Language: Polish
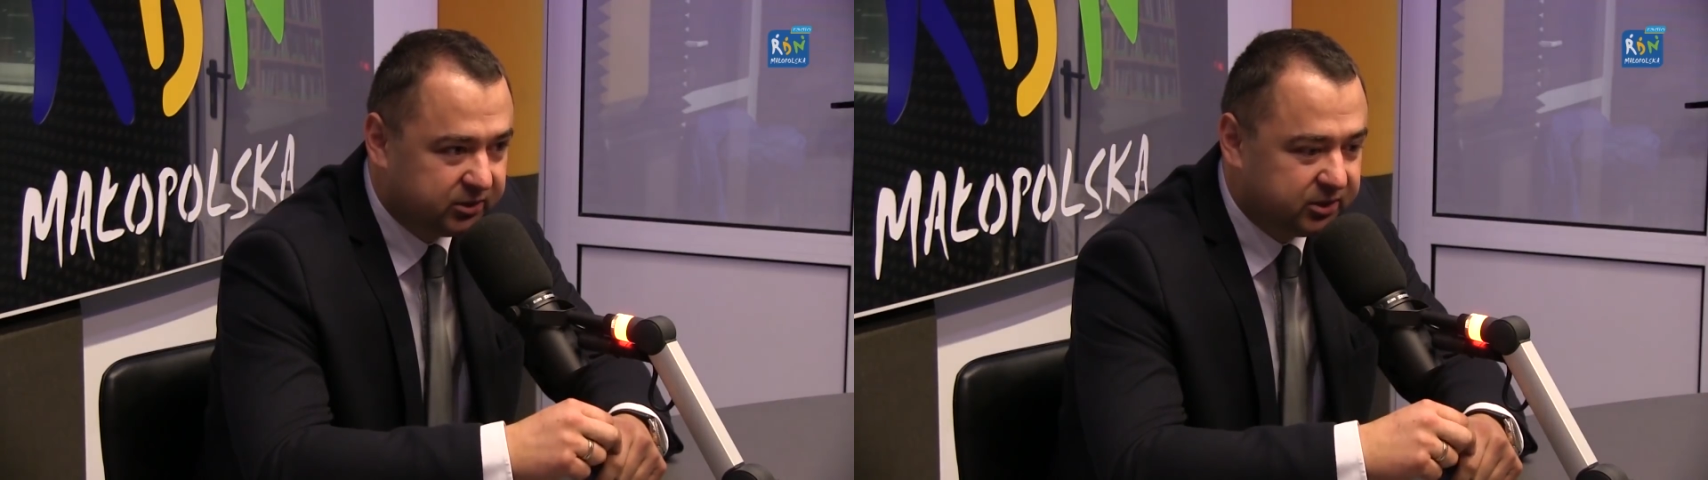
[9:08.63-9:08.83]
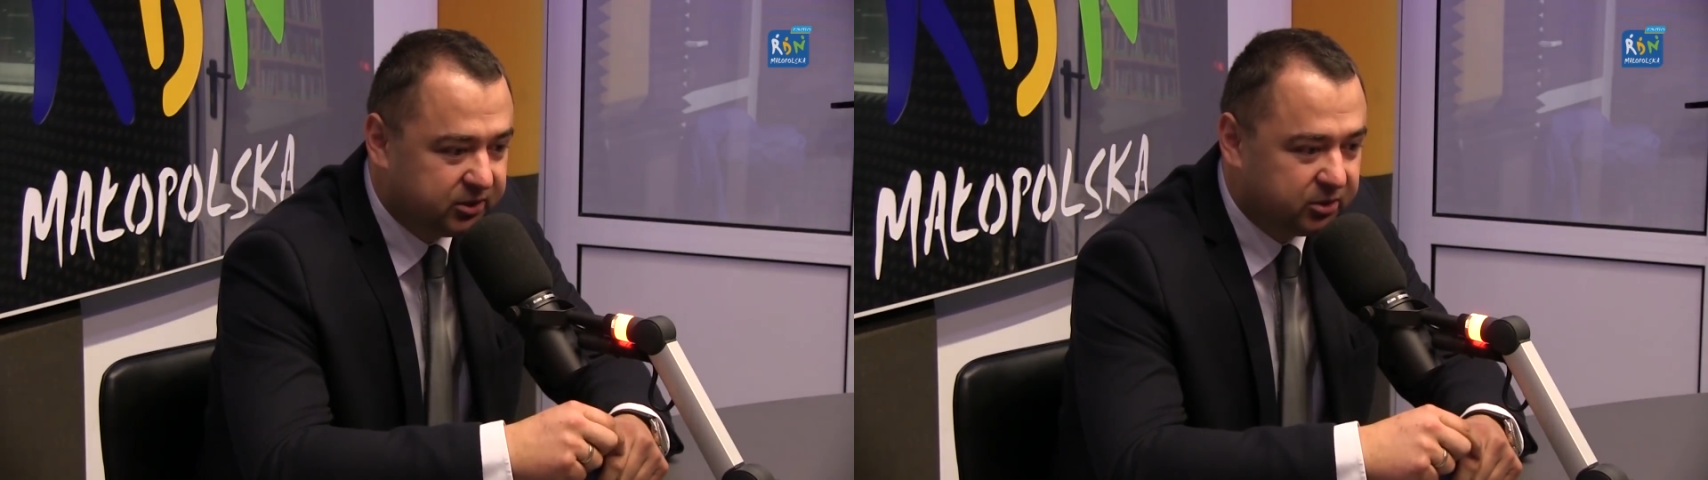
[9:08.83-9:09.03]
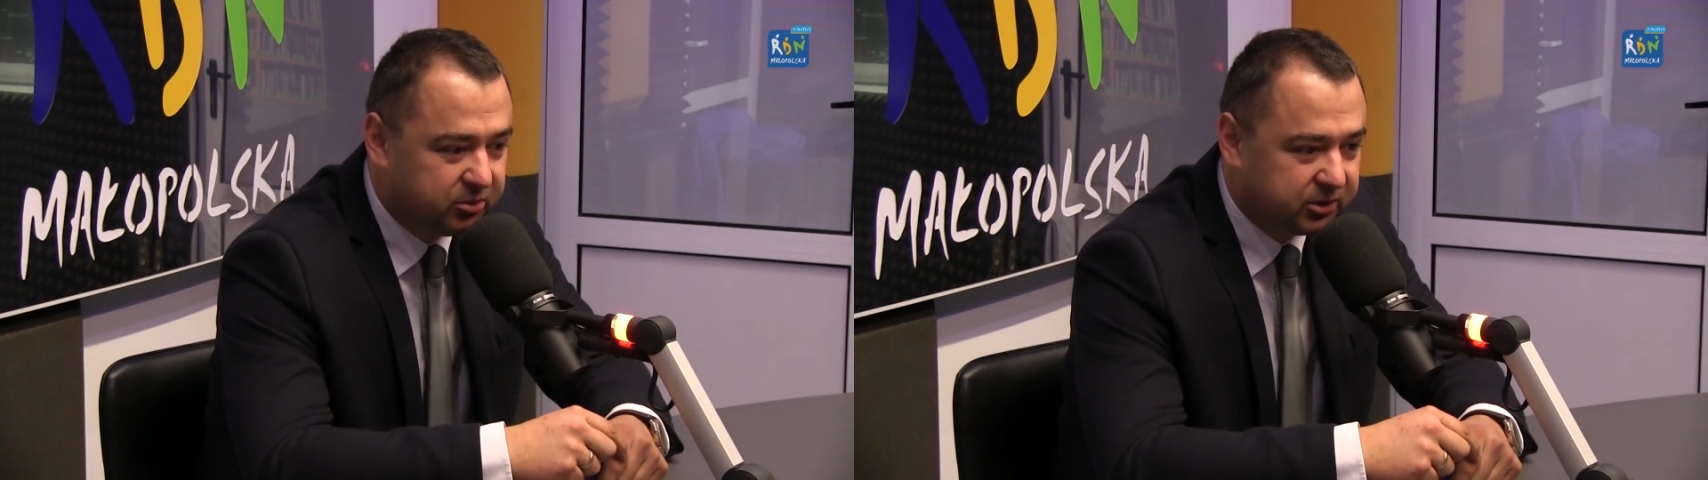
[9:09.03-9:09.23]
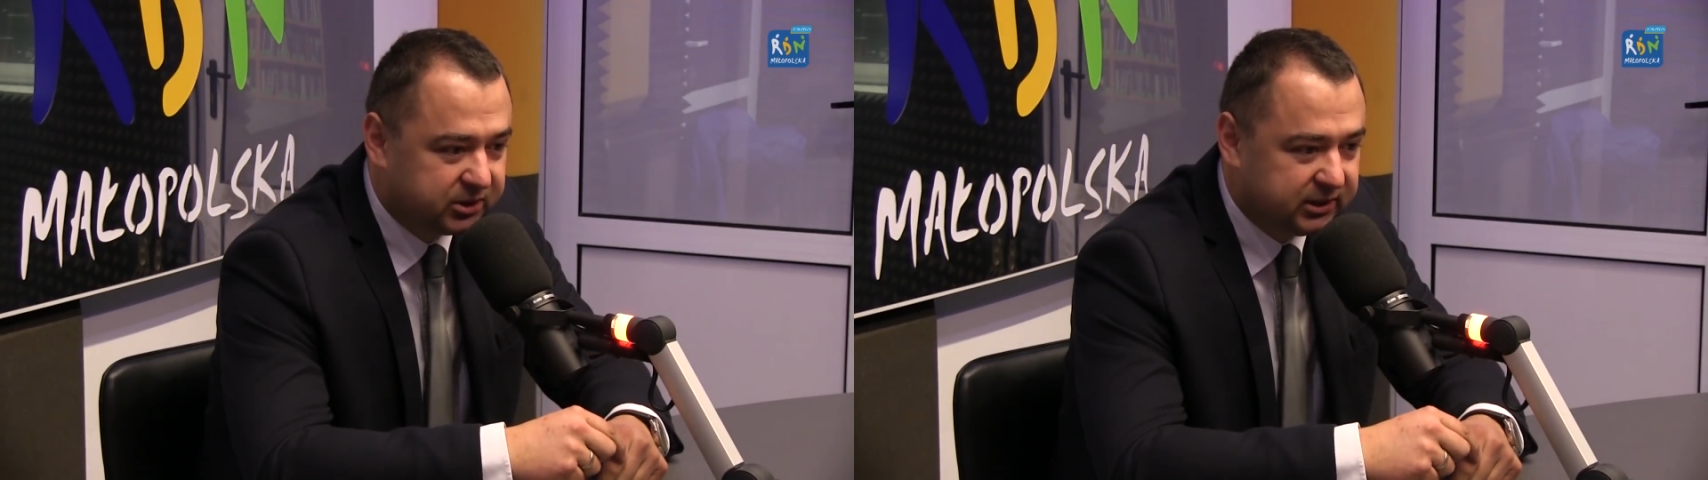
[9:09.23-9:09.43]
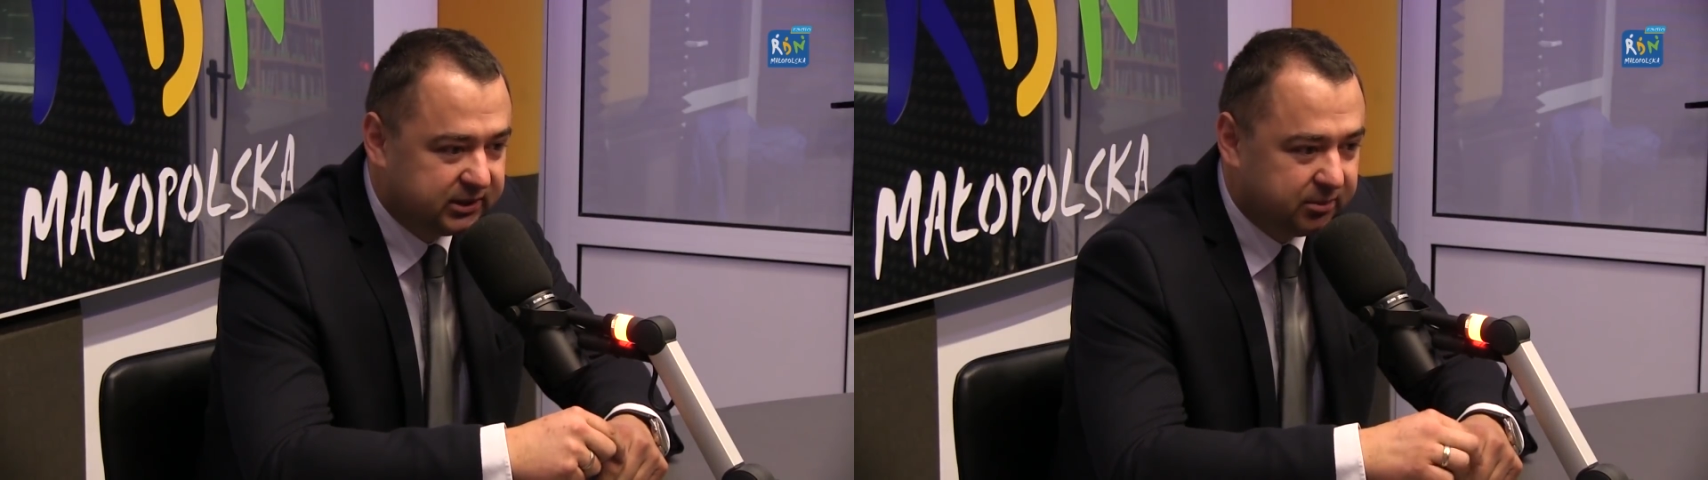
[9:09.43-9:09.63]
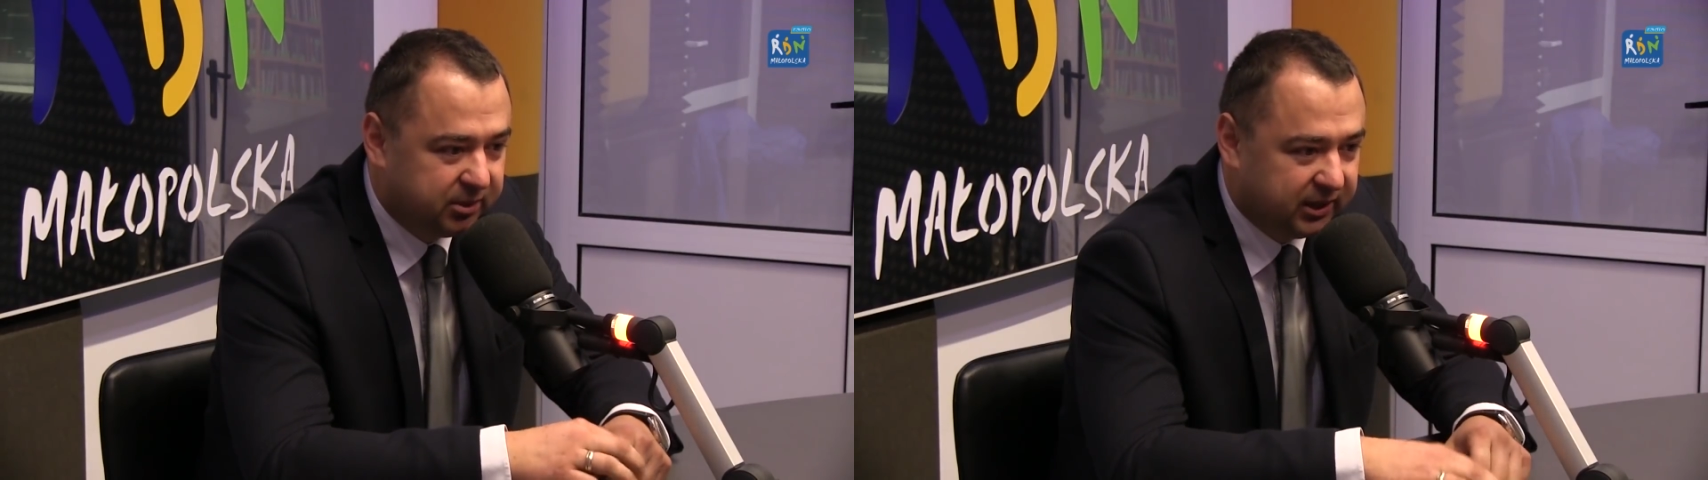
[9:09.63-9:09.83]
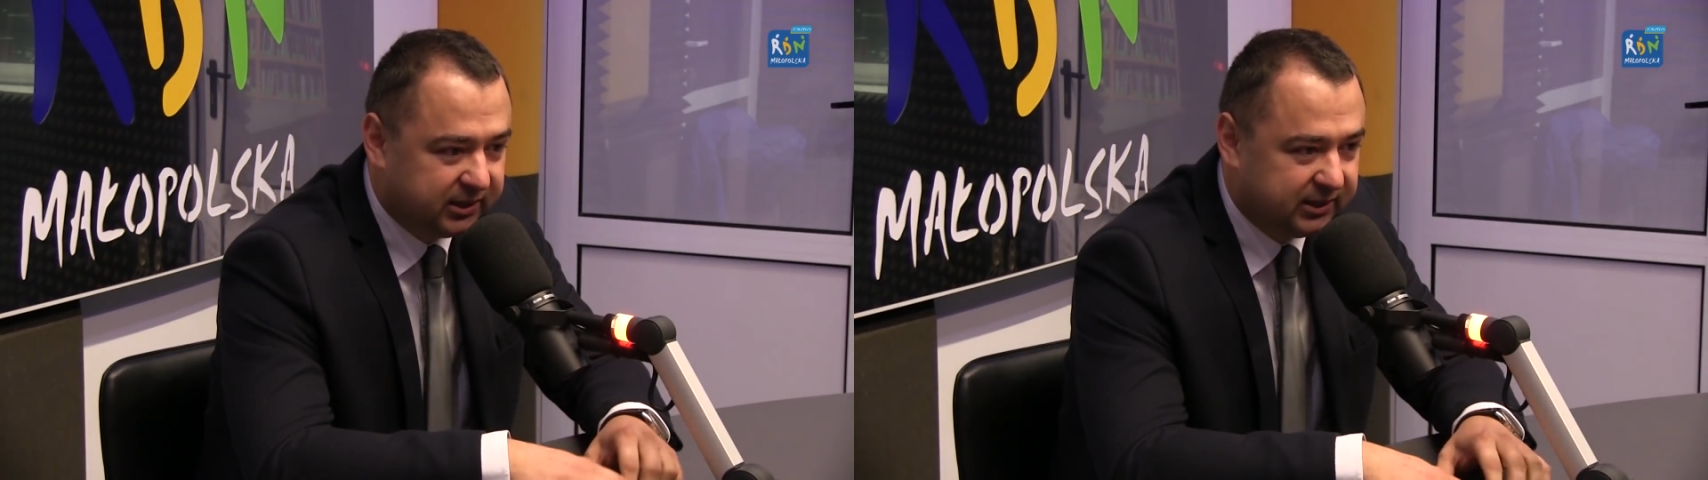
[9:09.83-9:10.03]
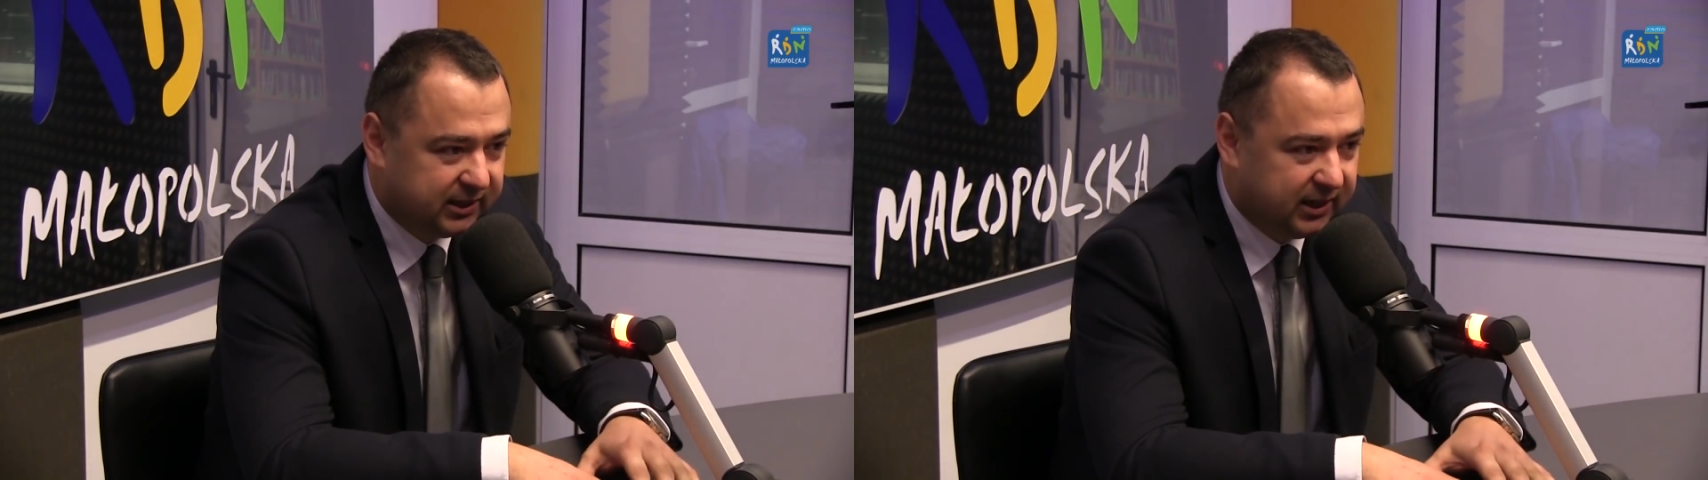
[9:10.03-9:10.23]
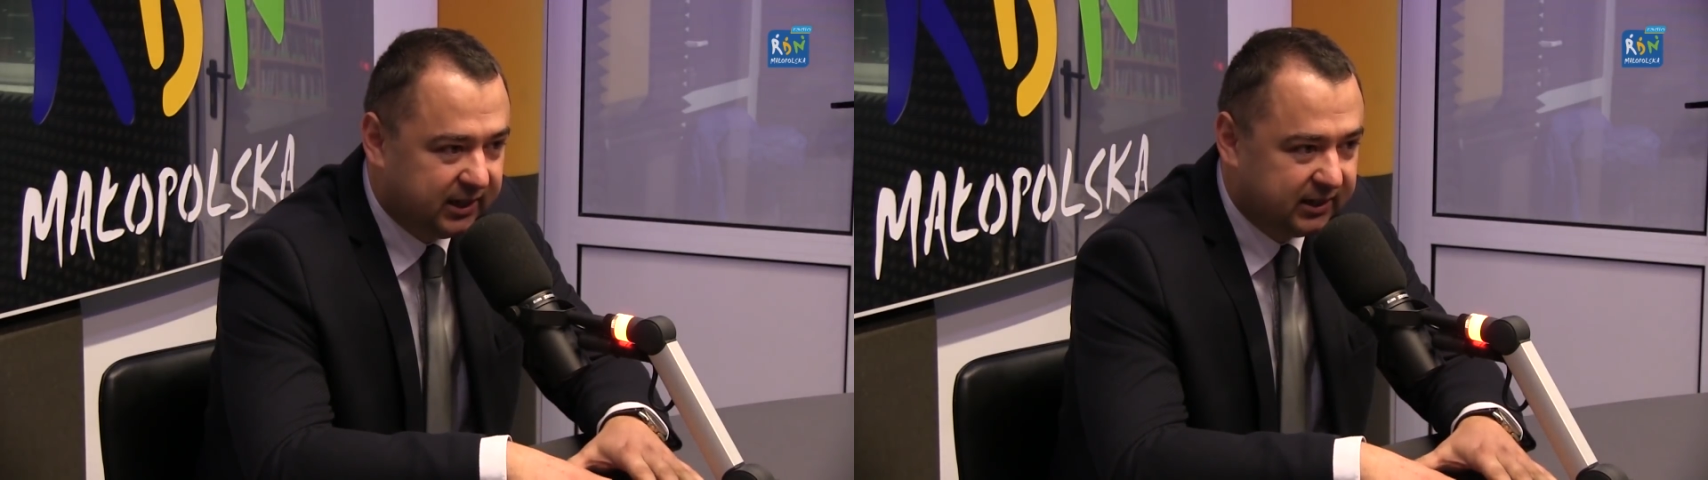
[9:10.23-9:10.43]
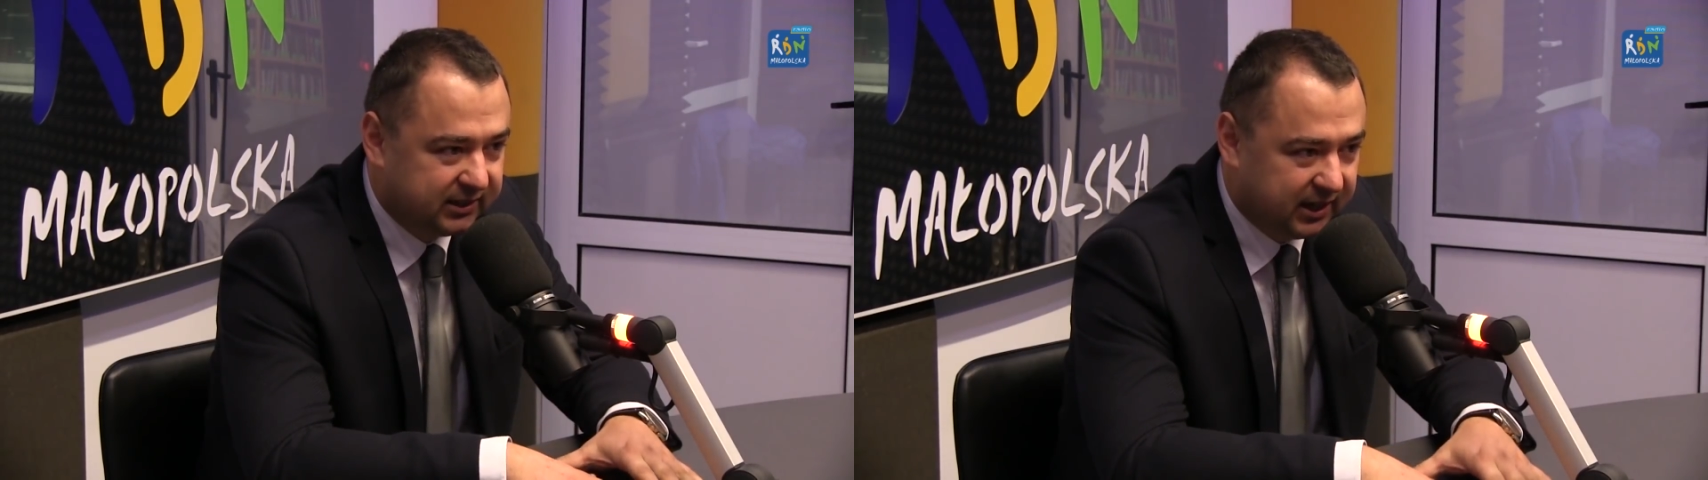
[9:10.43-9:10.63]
to tylko tylko głosy zebrane na